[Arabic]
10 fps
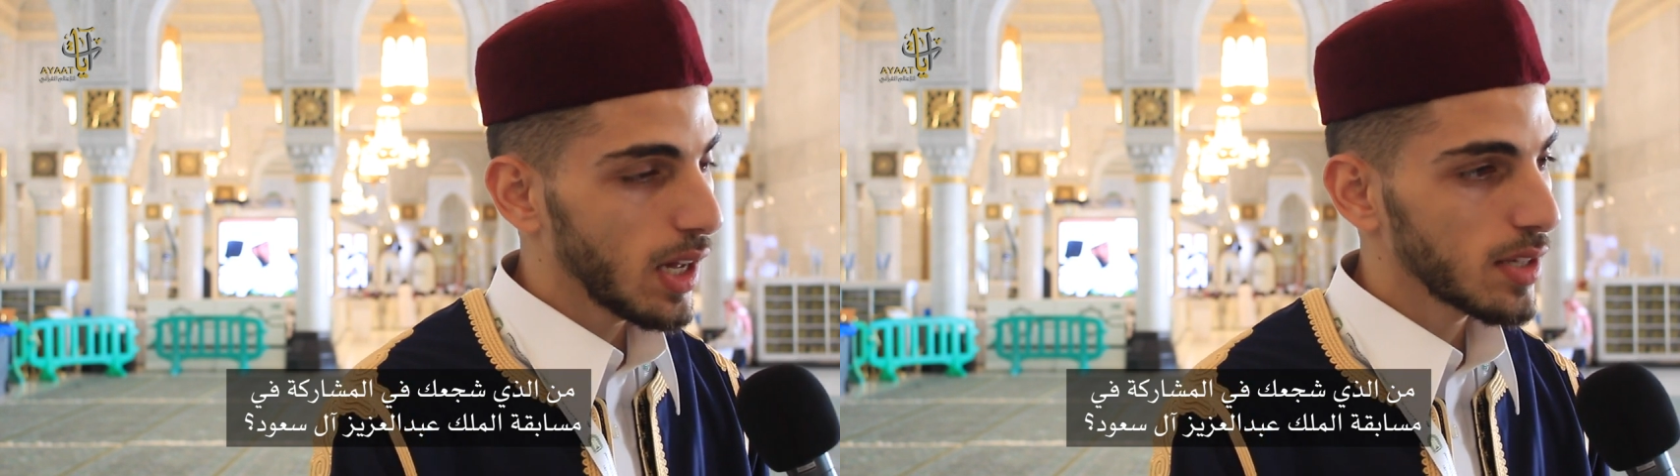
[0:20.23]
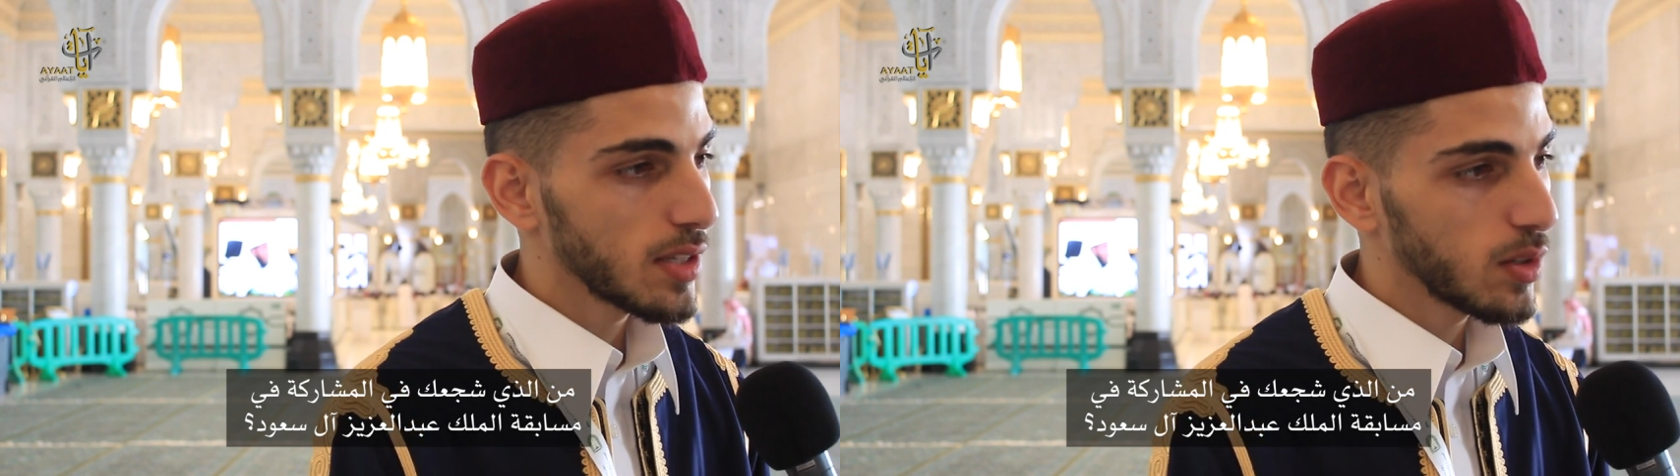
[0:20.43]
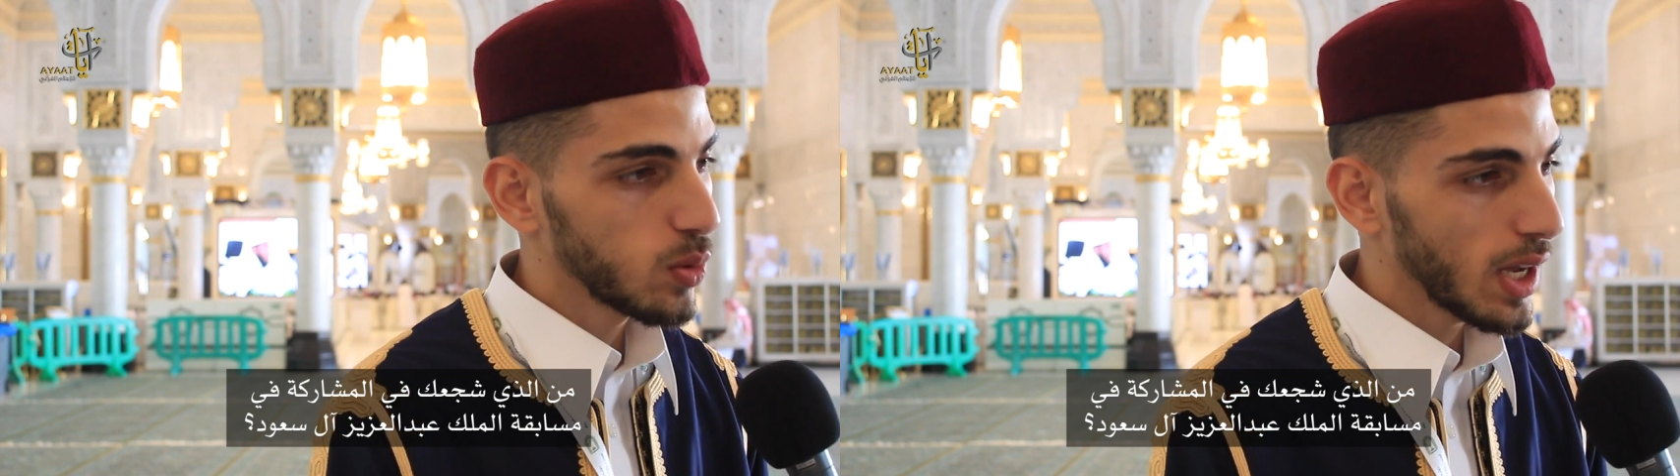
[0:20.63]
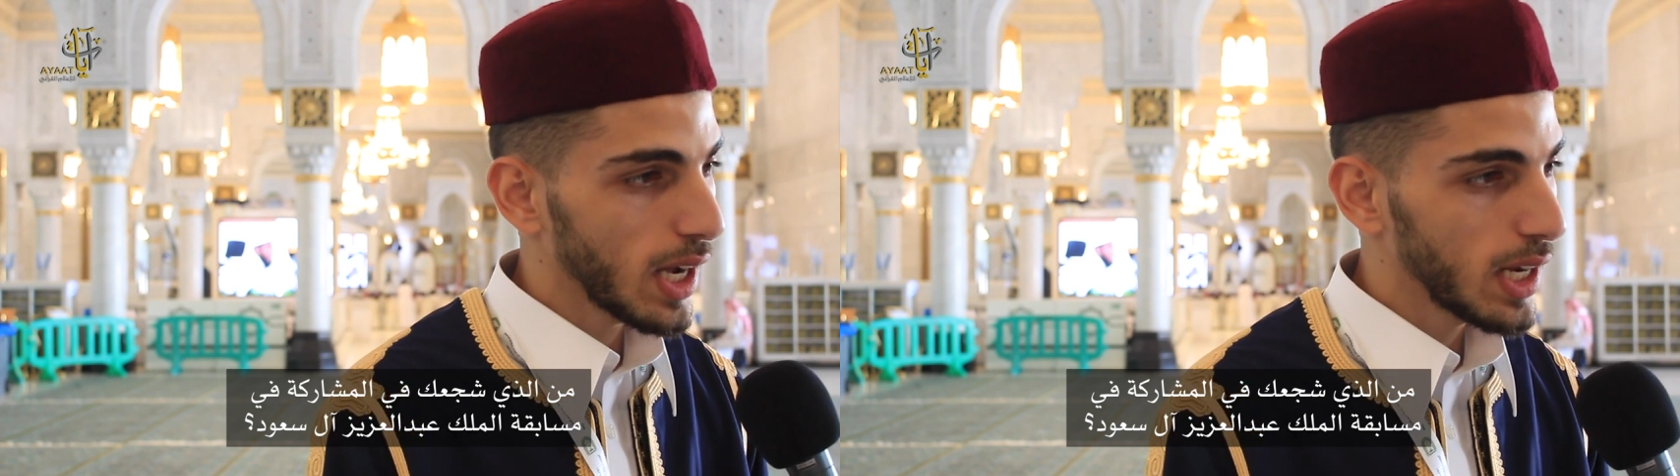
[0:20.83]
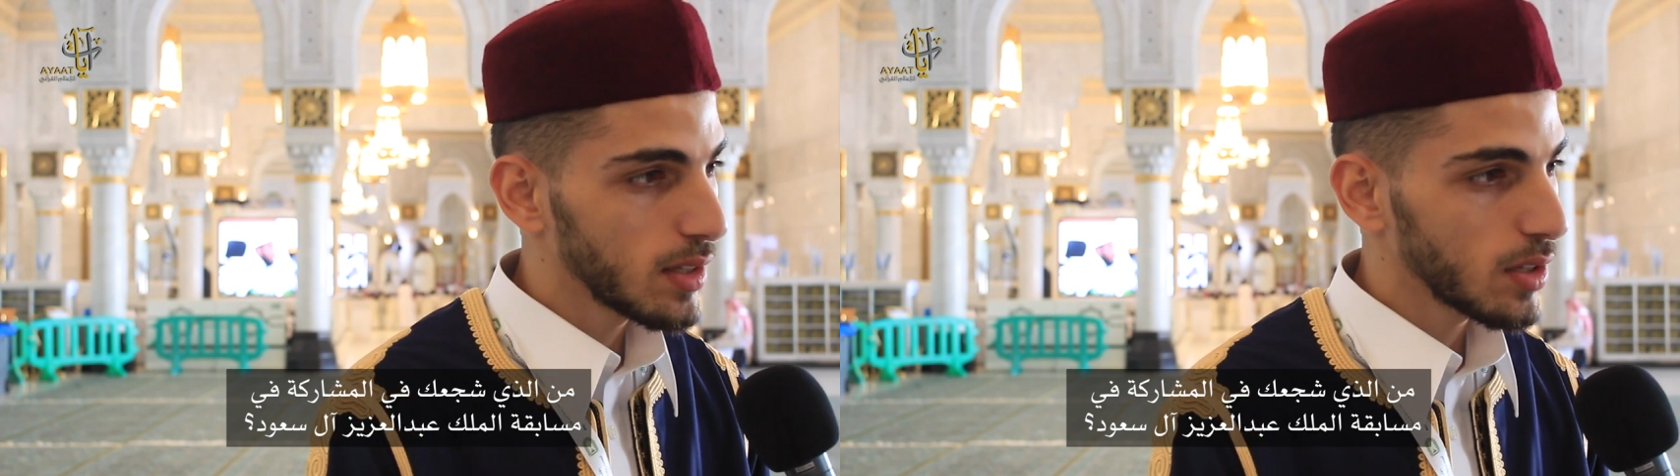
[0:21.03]
تحصلت
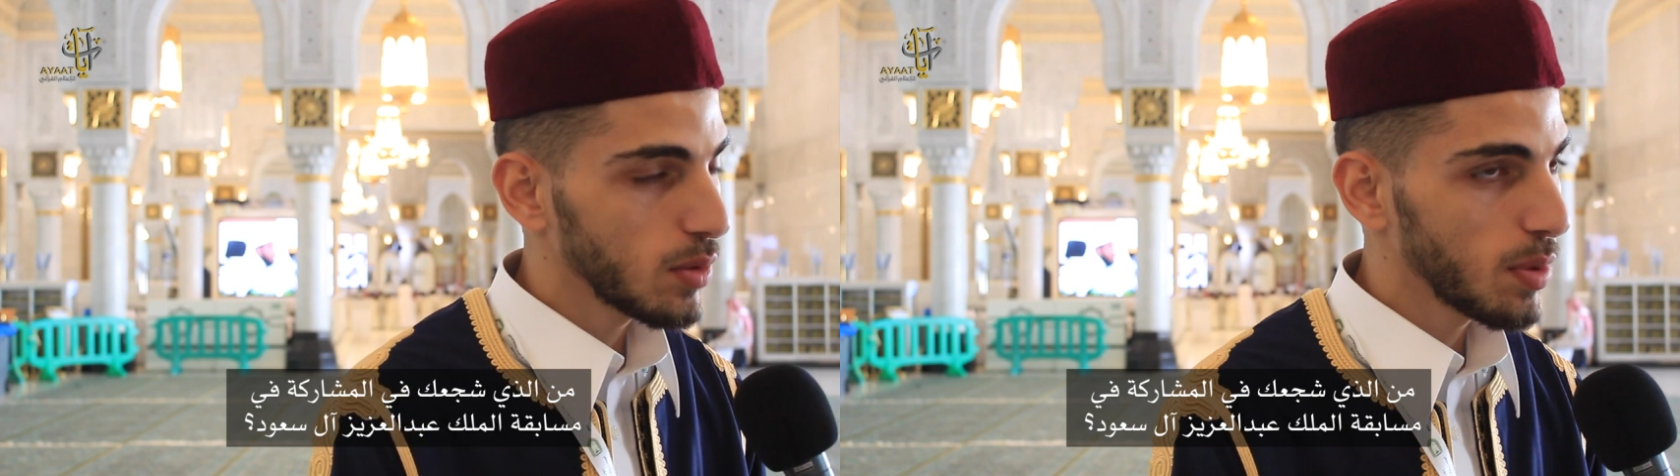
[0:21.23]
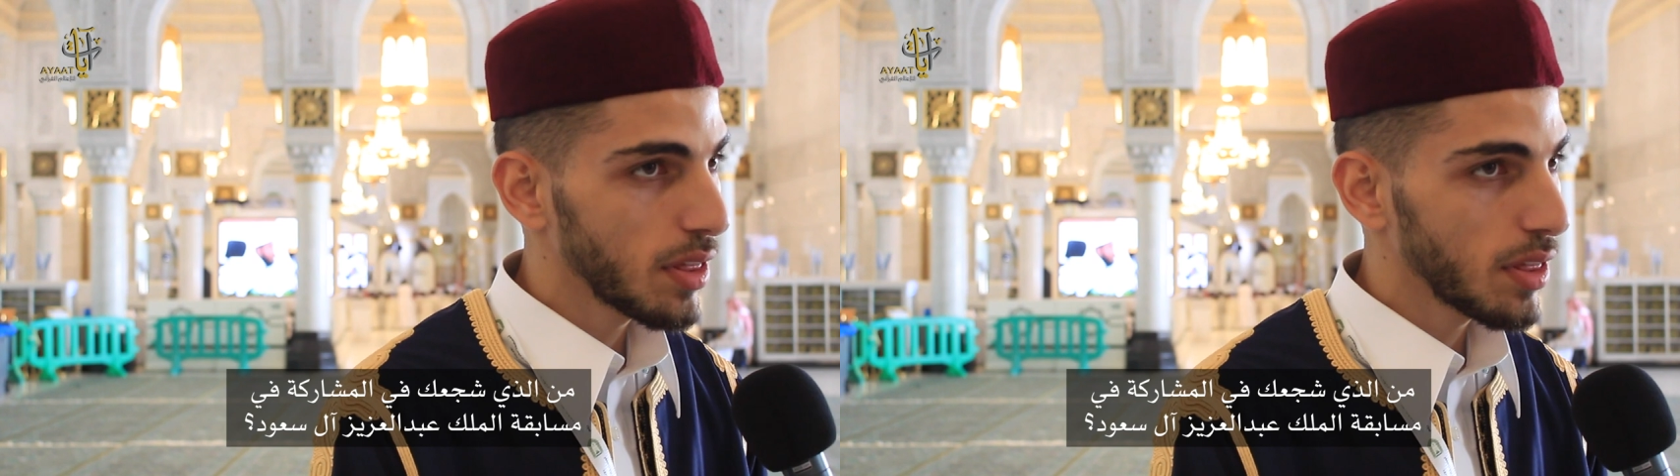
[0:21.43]
هناك على الترتيب